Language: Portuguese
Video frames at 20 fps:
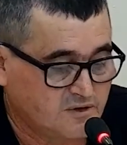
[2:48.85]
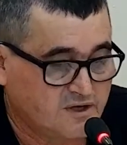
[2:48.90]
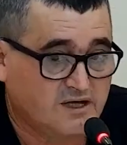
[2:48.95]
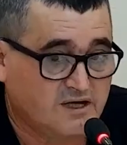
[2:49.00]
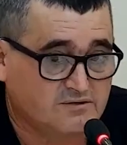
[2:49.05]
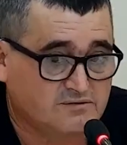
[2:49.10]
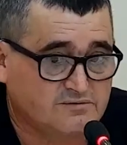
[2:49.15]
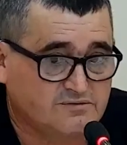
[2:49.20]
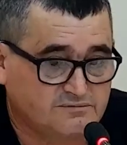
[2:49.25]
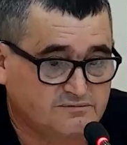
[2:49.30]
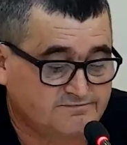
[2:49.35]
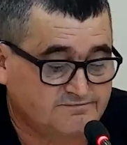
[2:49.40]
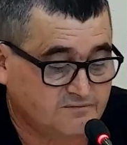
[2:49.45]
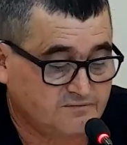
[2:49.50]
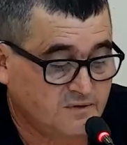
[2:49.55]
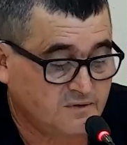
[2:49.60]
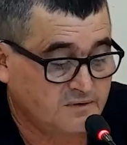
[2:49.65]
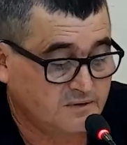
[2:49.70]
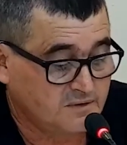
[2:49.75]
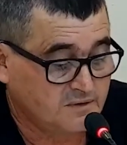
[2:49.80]
O Elto,
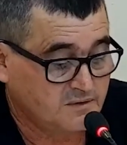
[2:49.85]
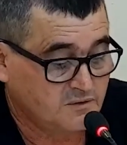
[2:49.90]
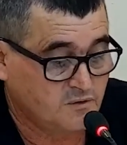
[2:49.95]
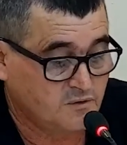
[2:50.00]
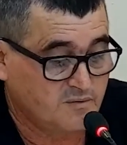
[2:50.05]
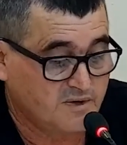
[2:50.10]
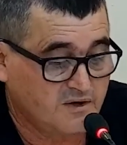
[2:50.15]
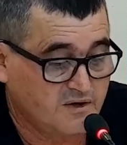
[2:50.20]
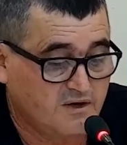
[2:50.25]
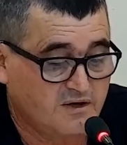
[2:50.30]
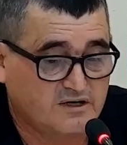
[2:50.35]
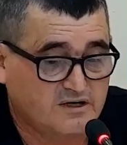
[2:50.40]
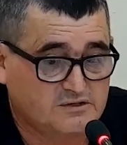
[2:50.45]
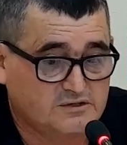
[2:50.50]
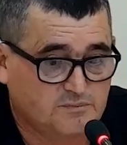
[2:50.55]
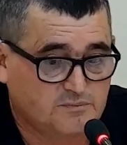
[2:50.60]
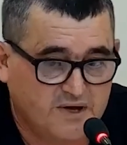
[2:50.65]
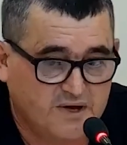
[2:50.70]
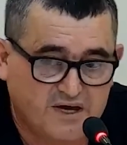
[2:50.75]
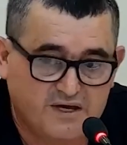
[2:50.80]
com
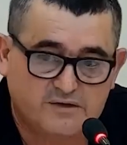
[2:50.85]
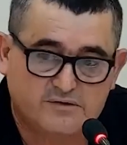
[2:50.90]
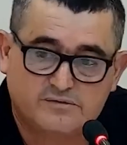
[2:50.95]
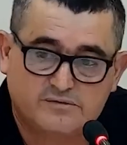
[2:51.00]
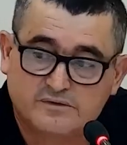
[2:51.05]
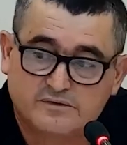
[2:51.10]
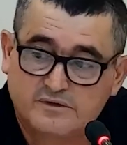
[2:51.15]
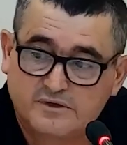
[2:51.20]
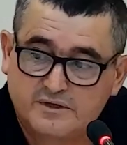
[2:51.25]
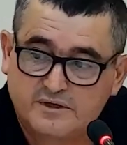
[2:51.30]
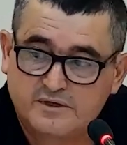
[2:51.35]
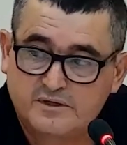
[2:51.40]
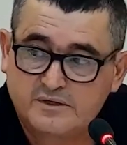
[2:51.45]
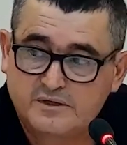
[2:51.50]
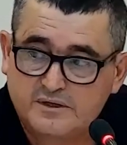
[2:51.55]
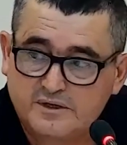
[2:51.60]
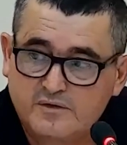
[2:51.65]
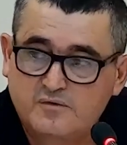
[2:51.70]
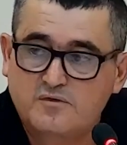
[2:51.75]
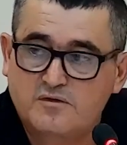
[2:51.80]
maior respeito,
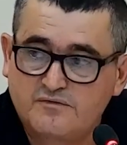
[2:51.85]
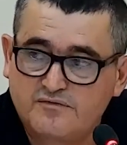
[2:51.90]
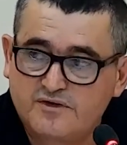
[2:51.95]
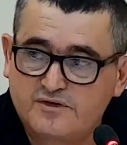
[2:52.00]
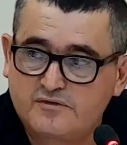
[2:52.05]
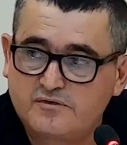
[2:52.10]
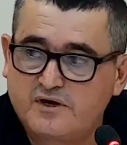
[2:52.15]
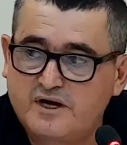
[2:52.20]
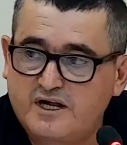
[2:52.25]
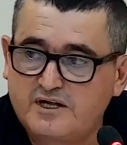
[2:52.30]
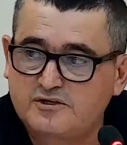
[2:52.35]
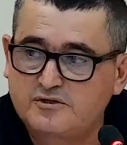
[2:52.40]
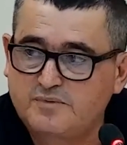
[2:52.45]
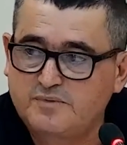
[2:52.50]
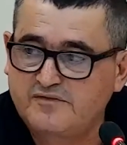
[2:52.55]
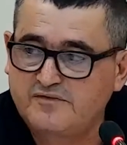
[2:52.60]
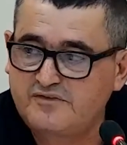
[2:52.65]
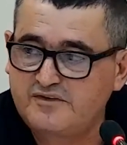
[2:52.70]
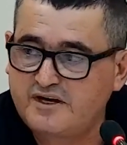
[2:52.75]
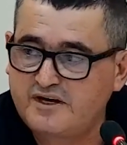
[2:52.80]
eu convido o
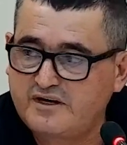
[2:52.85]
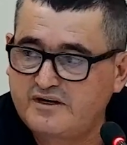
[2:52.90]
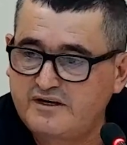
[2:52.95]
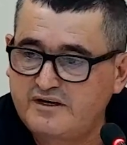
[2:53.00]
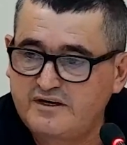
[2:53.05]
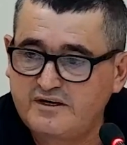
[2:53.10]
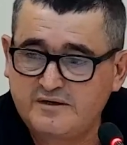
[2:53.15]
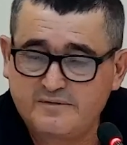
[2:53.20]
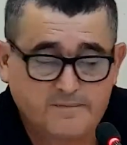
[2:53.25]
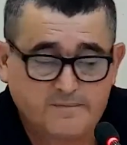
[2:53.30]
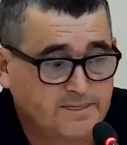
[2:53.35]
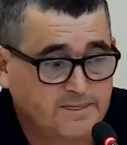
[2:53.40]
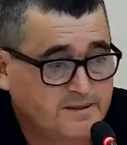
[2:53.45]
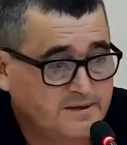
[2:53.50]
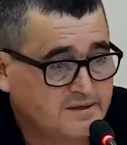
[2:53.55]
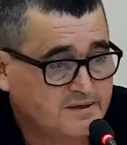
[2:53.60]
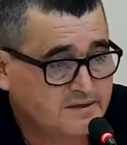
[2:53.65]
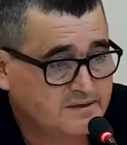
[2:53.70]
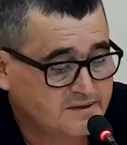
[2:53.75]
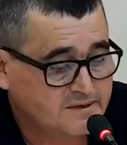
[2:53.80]
Elto para vir
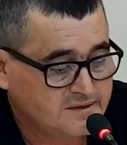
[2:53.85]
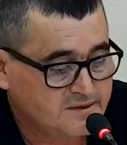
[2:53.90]
aqui